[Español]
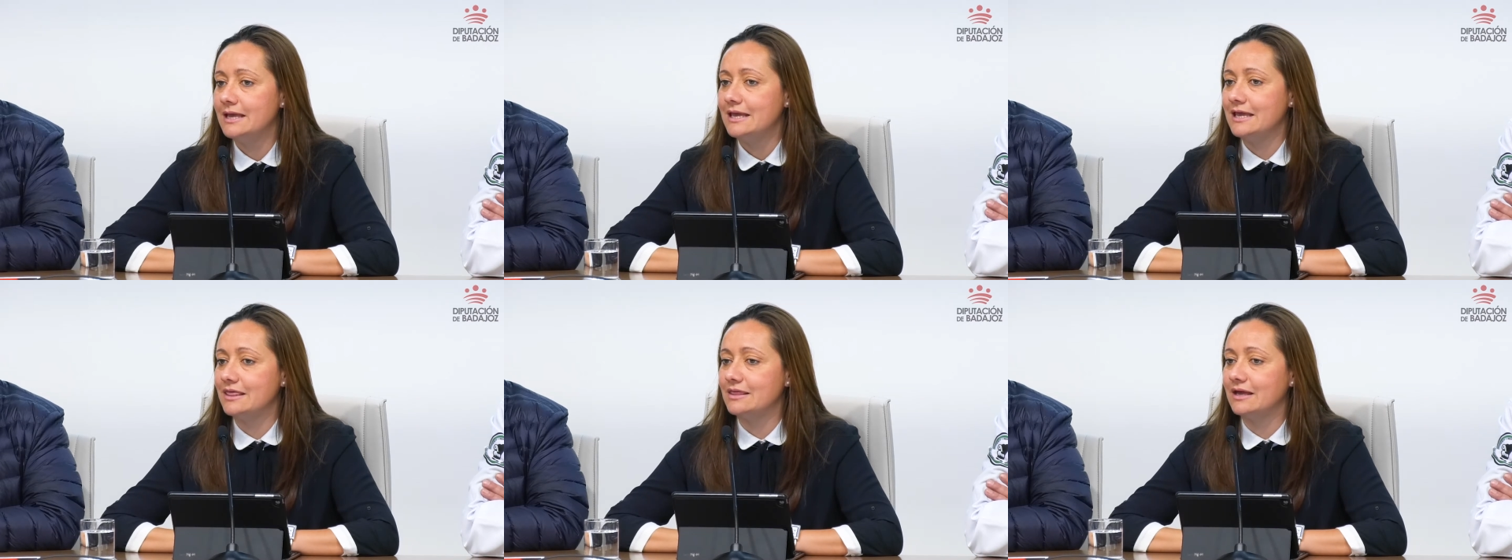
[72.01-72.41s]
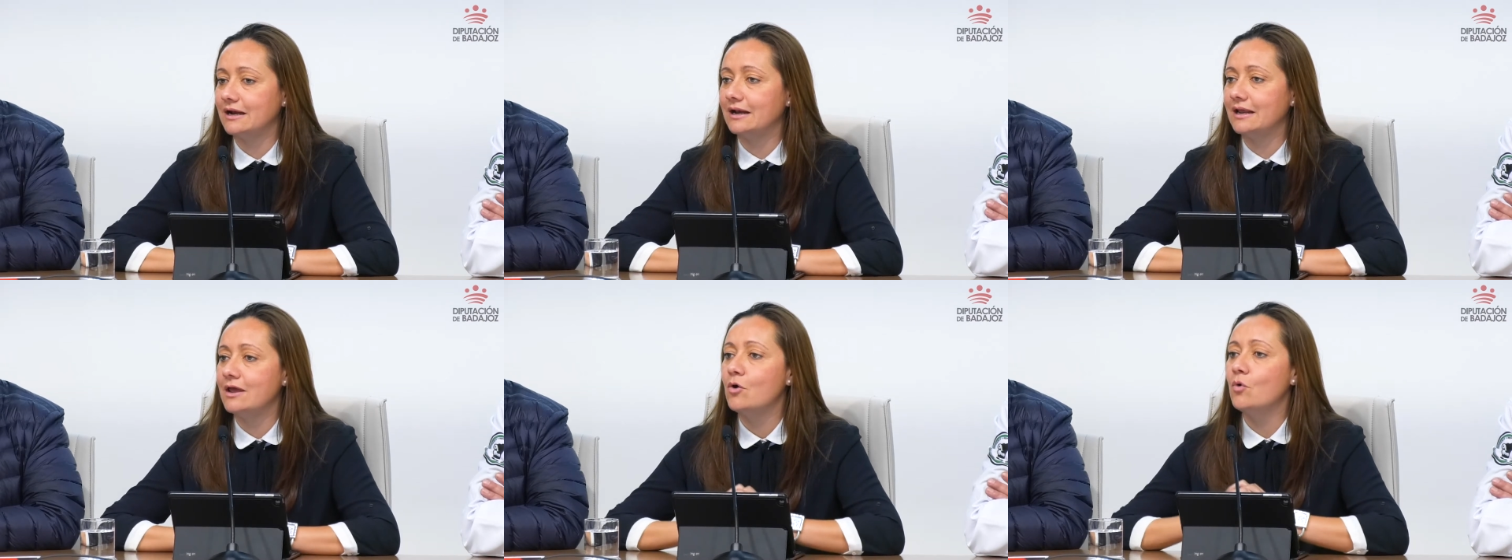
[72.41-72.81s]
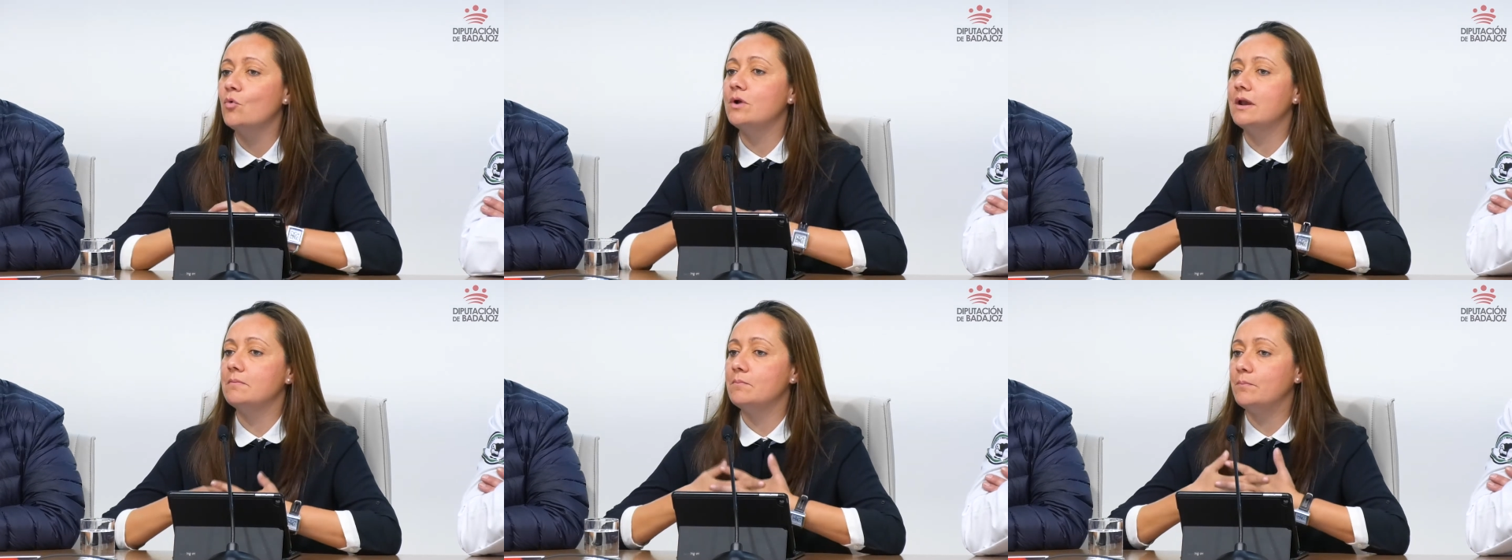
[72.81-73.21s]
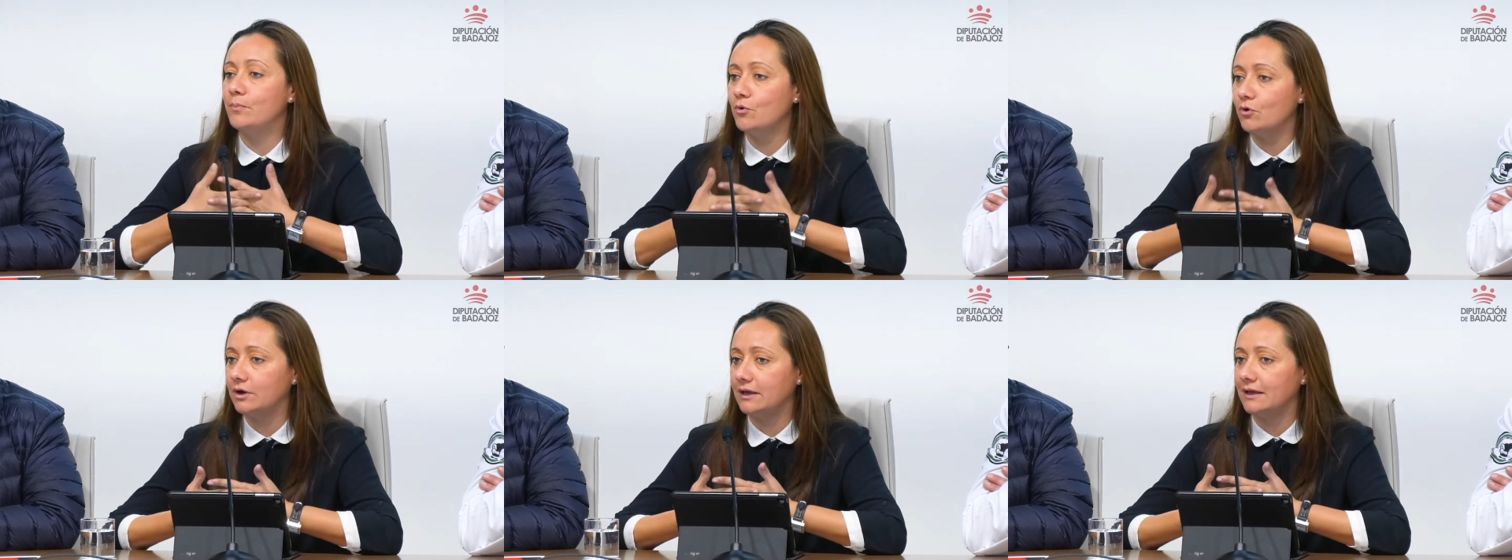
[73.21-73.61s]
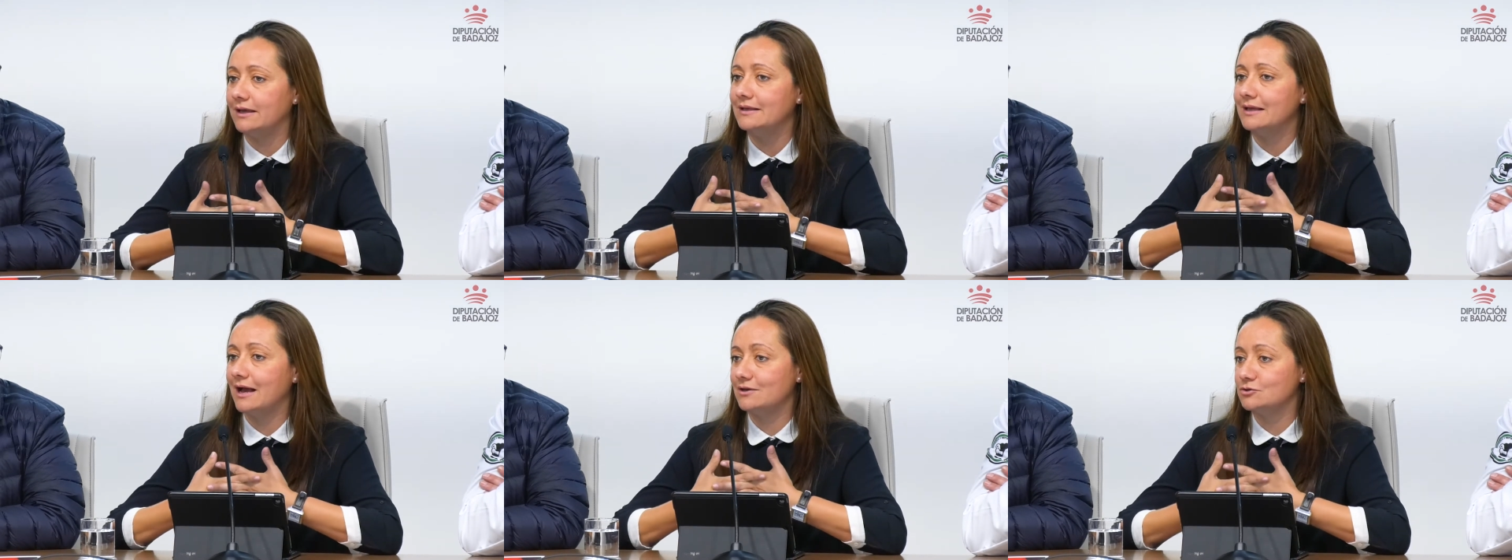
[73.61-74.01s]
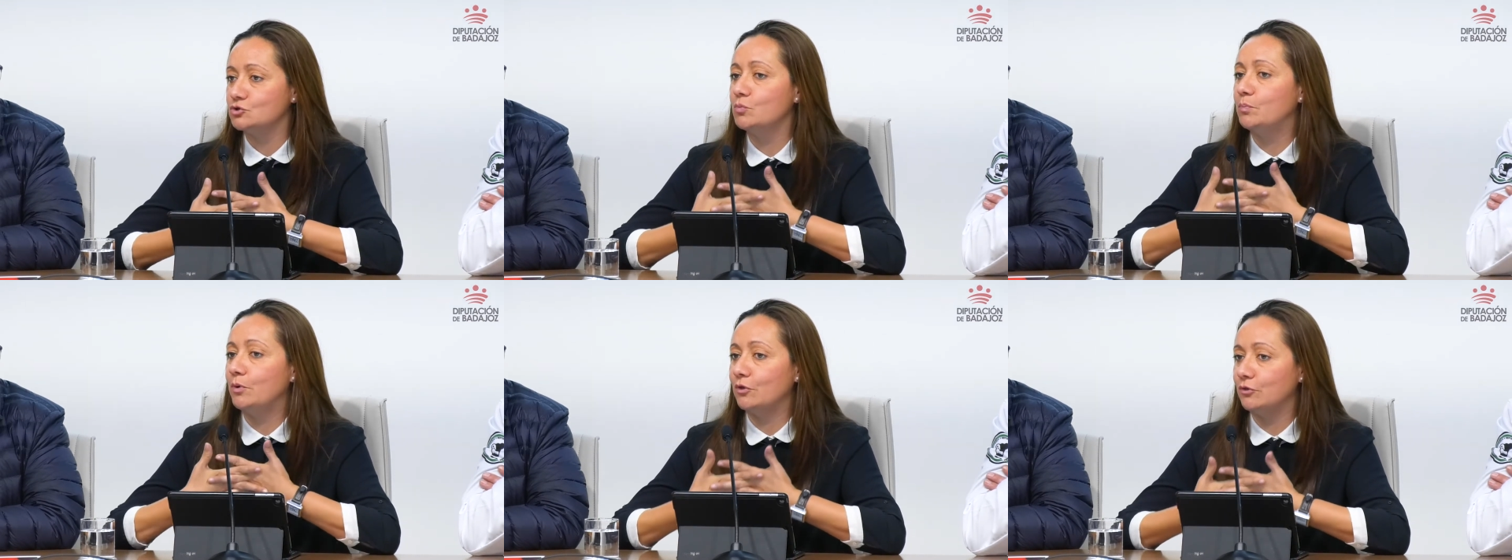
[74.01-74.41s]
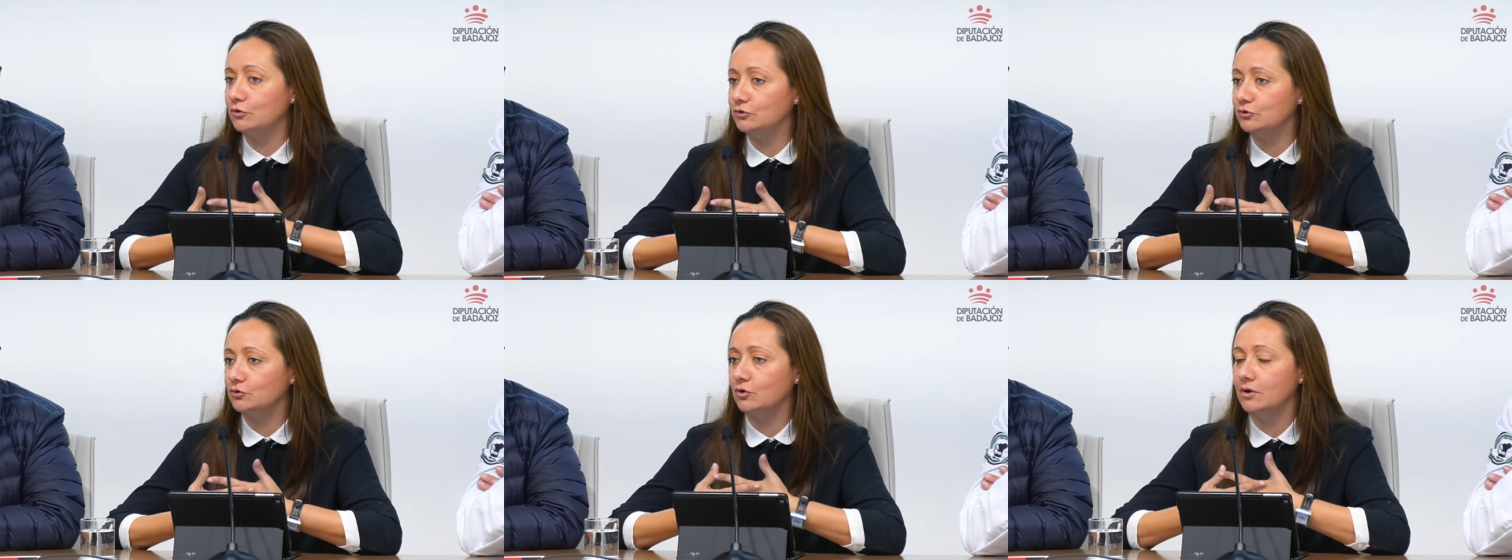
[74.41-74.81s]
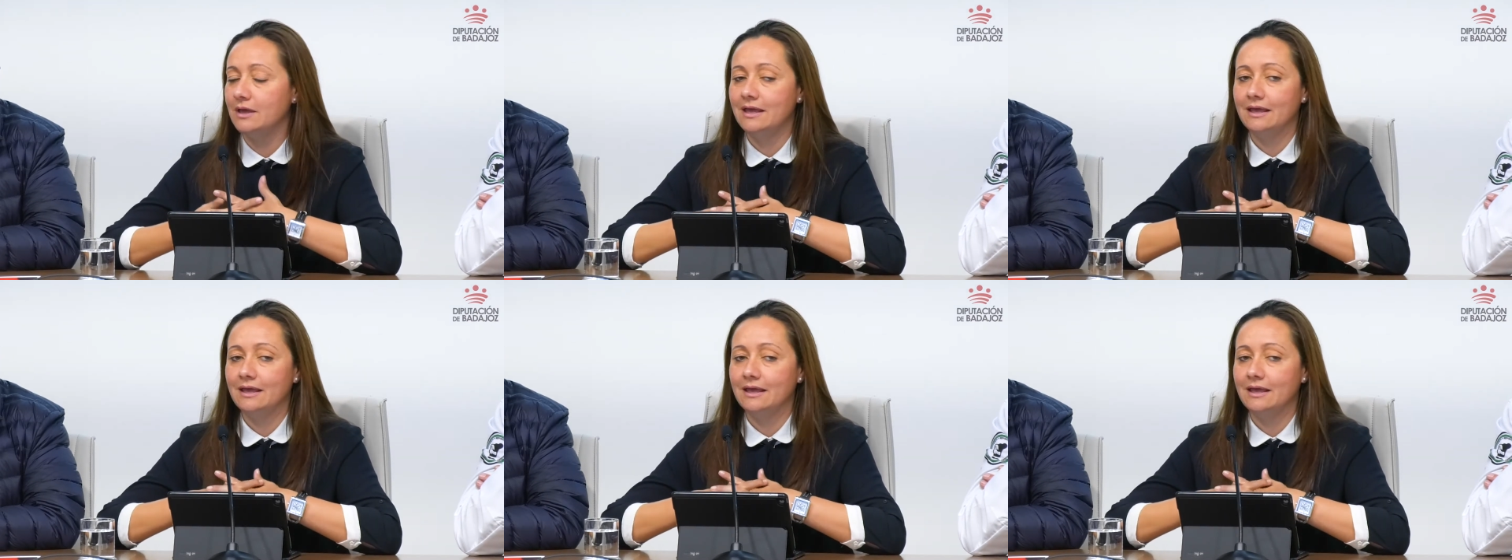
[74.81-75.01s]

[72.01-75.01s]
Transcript: y darle un empuje a sus productos